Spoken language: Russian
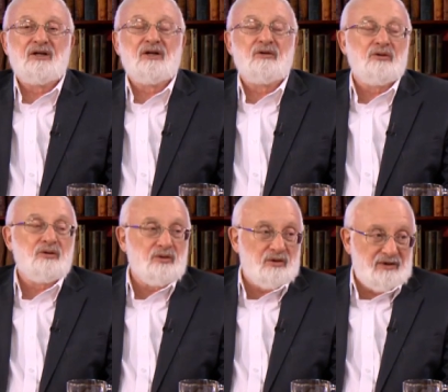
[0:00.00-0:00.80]

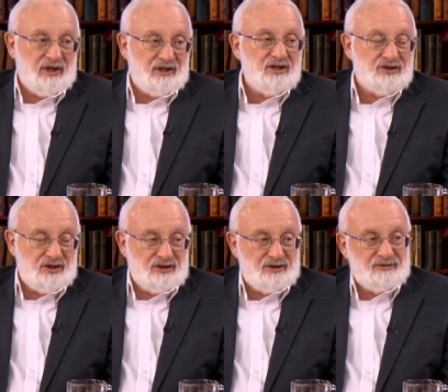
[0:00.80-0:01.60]
иной уровень
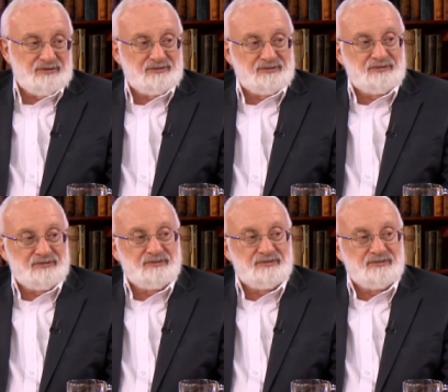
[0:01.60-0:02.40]
отношений но